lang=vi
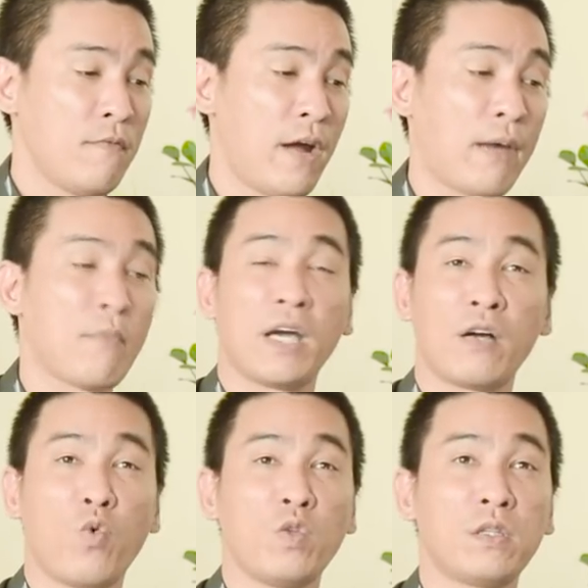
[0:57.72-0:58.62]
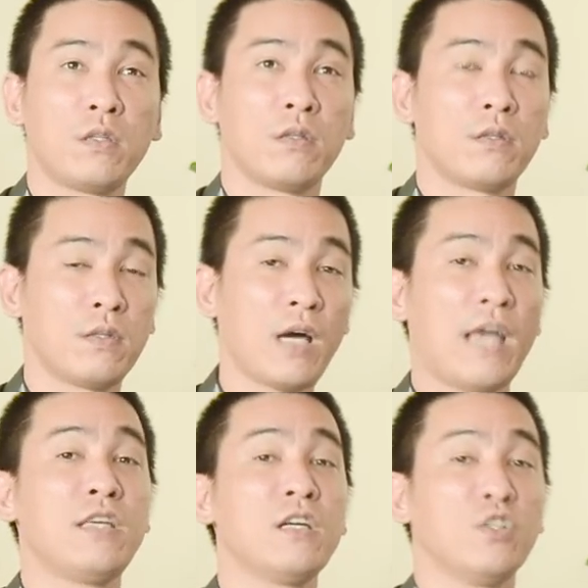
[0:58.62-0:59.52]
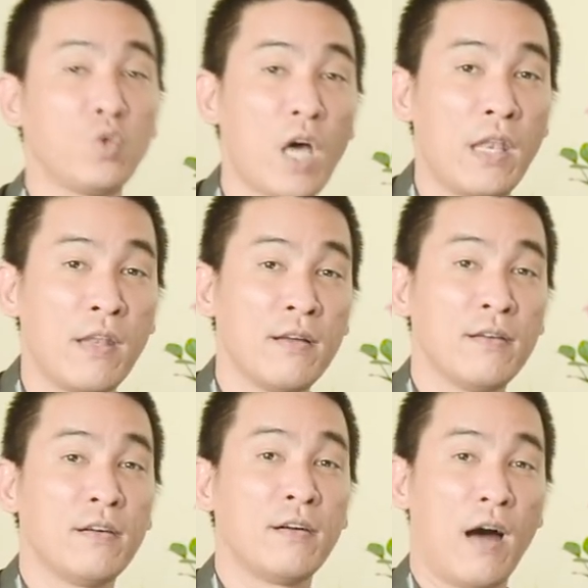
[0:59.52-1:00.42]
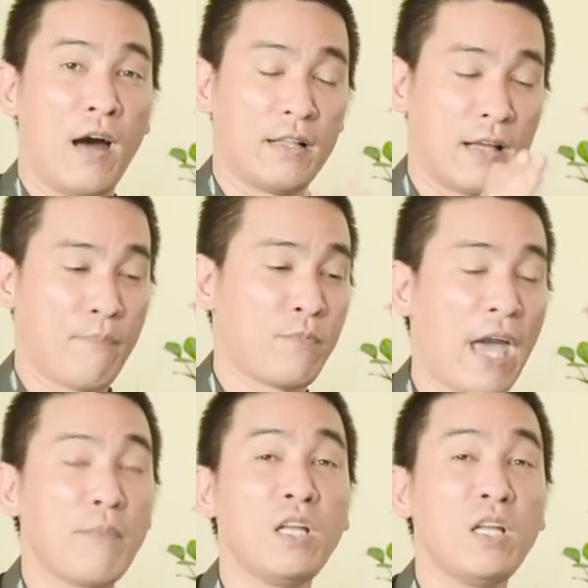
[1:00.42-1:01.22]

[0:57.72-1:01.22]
và đặc biệt của tất cả những người tuổi thìn à, gặp tháng